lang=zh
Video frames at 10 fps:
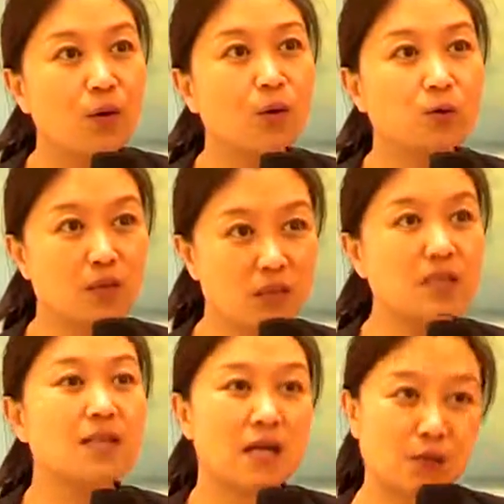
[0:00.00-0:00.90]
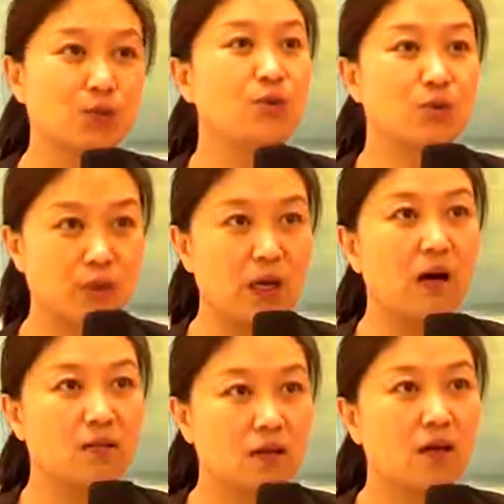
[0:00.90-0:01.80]
我觉得这个才是最重
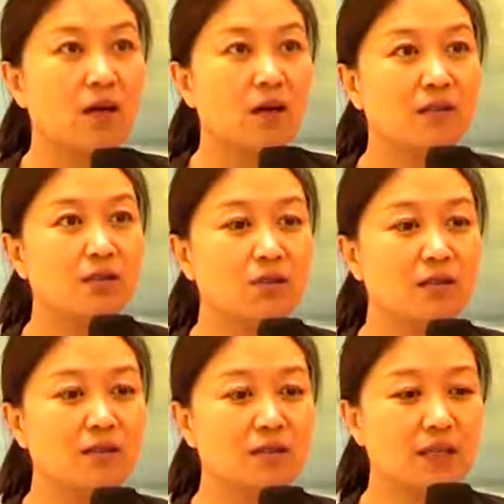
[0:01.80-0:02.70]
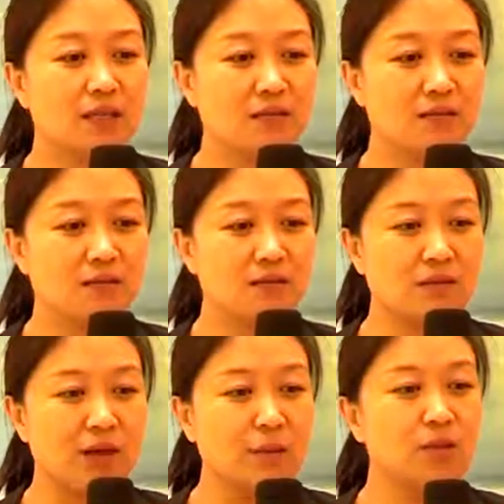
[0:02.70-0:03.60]
要的，就是因为
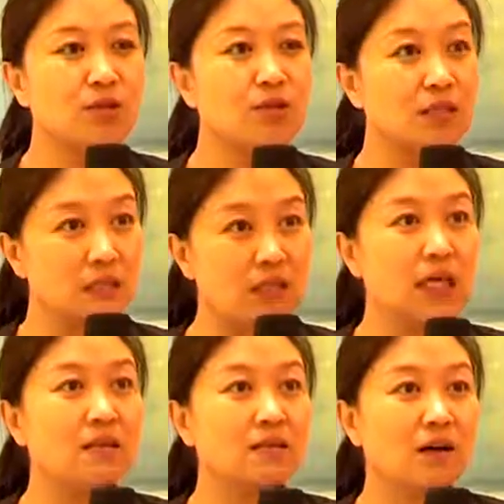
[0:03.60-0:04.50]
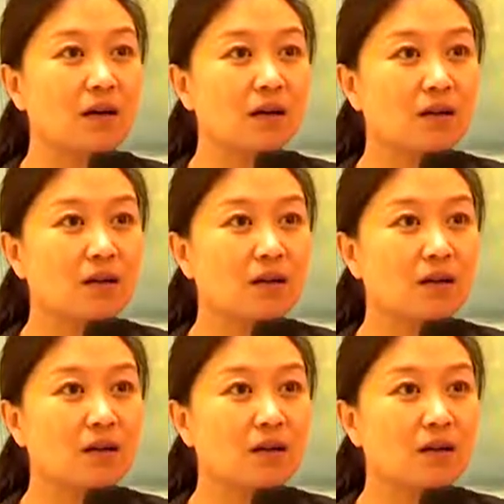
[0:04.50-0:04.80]
他们是新鲜的，